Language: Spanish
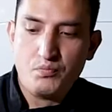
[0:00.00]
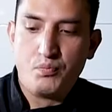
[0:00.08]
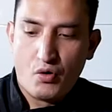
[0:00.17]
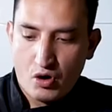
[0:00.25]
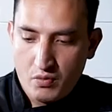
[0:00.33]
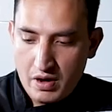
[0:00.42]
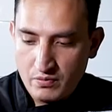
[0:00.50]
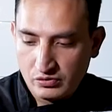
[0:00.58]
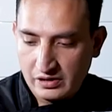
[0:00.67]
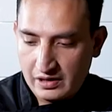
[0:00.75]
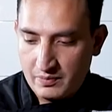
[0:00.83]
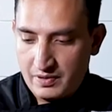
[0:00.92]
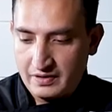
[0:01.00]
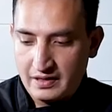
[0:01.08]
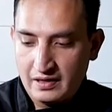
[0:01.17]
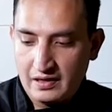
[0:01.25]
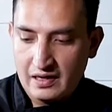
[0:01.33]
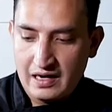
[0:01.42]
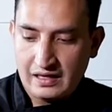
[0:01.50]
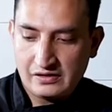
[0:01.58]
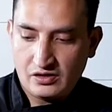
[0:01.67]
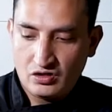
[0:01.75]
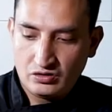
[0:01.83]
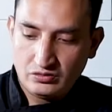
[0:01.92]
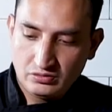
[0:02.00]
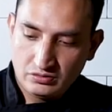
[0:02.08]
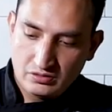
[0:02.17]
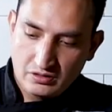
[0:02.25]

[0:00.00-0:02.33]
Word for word: volvemos a repetir la acción